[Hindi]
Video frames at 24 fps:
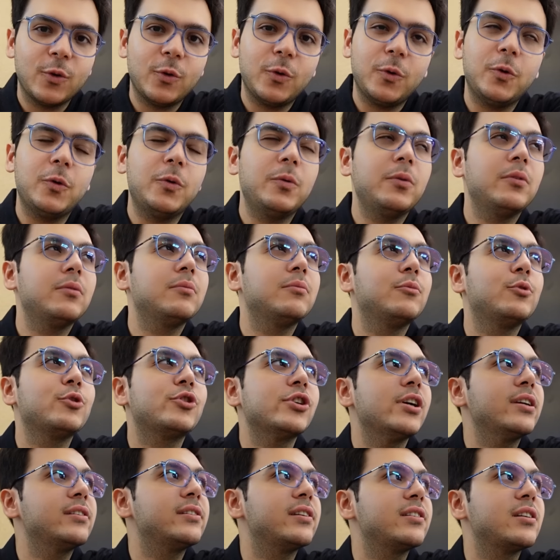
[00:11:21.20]
तो
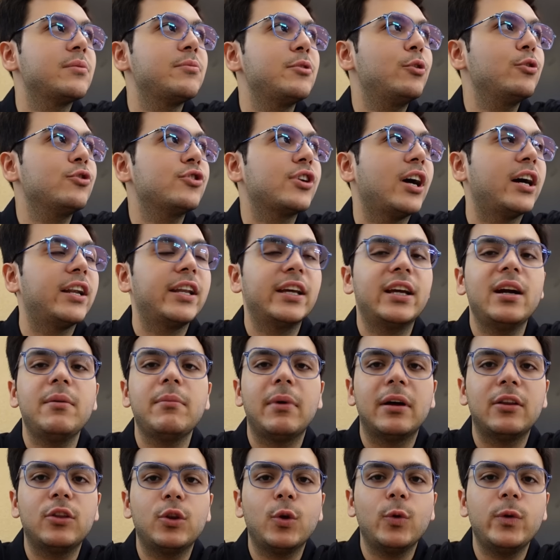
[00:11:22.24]
मुझे ऐसे जब भी कुछ खाने का
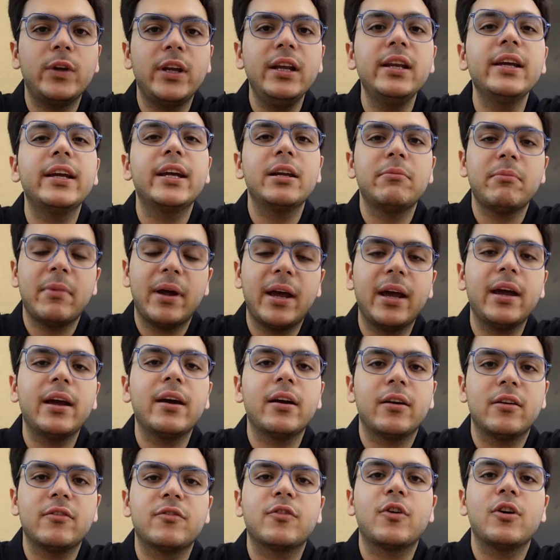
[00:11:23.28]
मन तो नहीं है लेकिन मैं
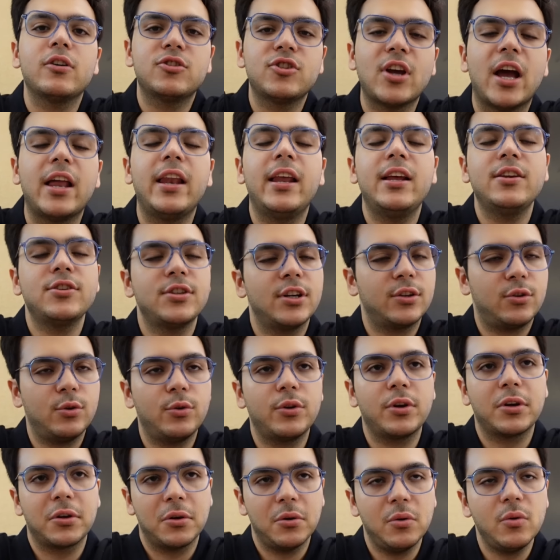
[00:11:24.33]
ऑफकोर्स चैलेंज है
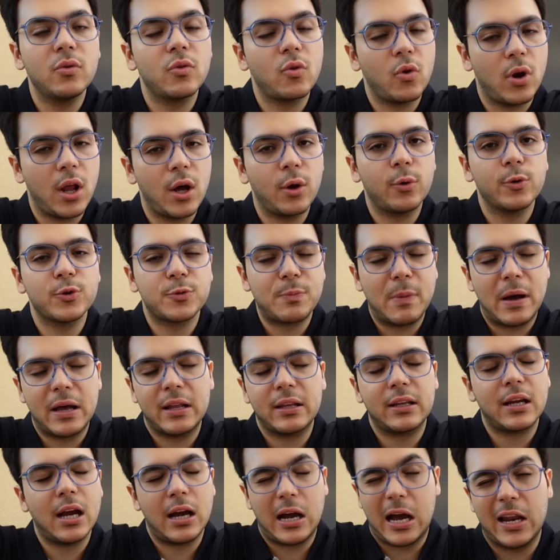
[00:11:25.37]
तो यू नो थोड़ा कुछ
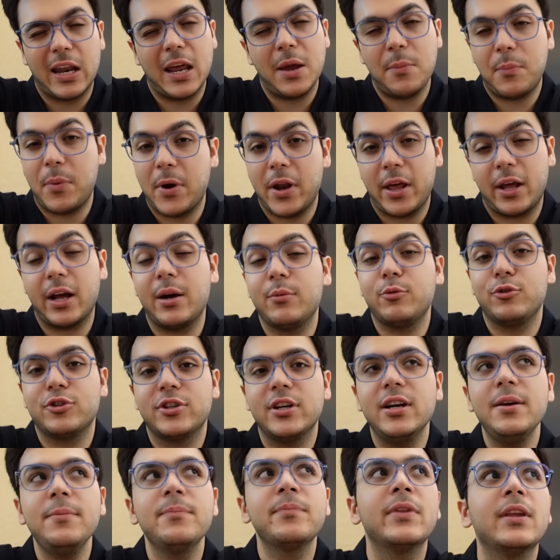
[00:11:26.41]
बाहर का खाना ही पड़ेगा
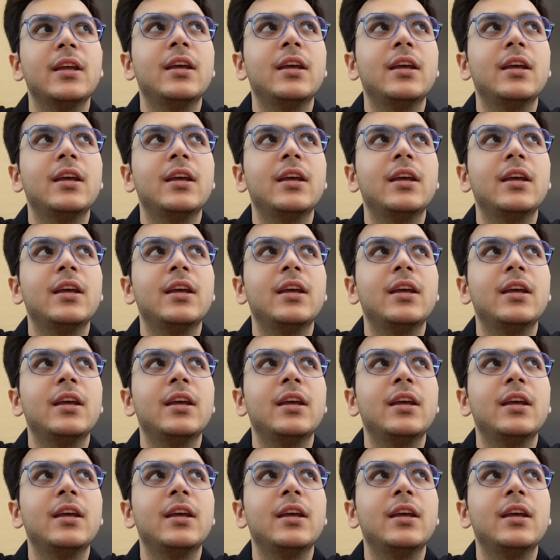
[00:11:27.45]
मुझे